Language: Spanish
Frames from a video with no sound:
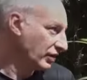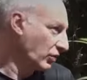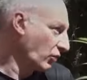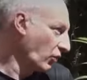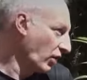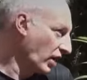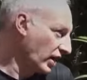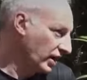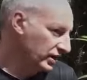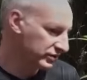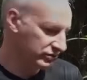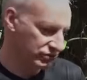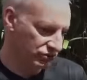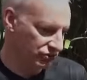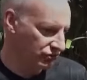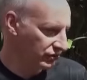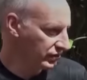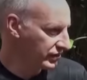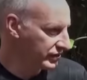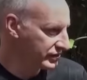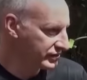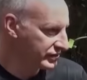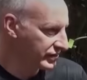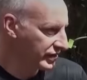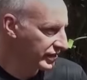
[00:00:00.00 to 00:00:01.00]
de 4 o
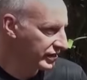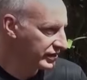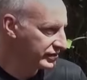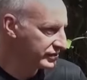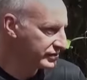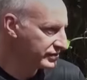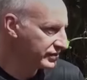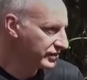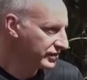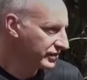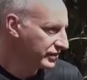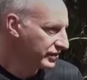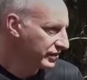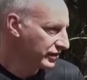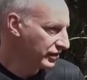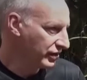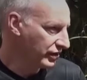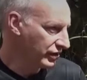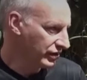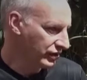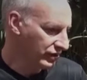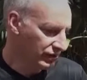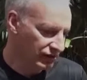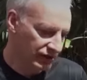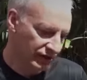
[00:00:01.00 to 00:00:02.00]
de 6
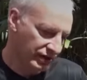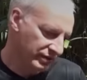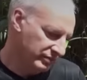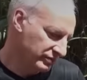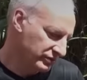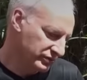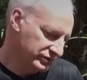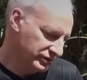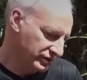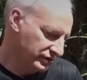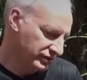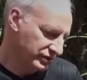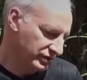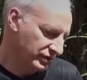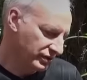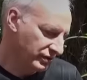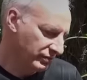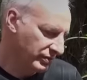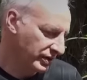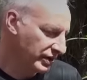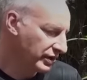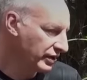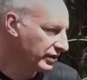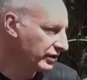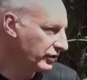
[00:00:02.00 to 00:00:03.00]
y digamos
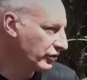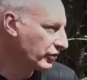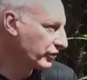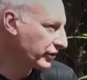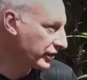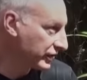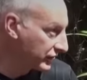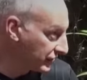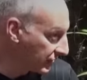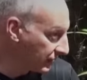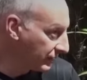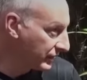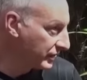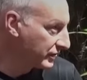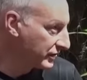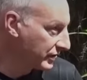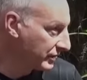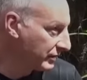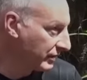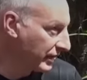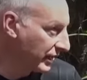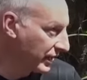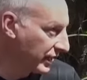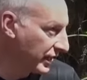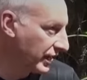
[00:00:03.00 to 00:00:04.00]
este, vienen
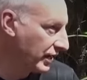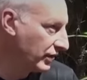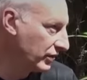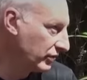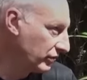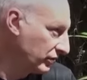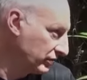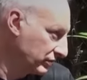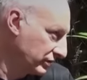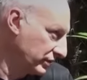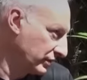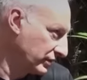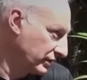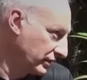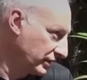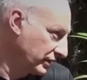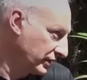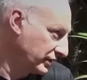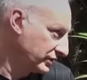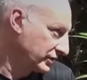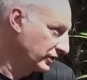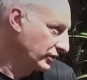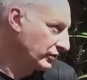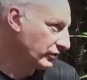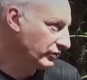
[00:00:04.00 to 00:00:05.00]
correctamente embalados,
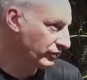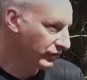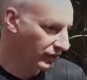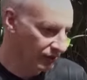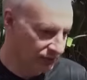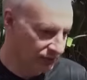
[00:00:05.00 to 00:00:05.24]
eh, este, con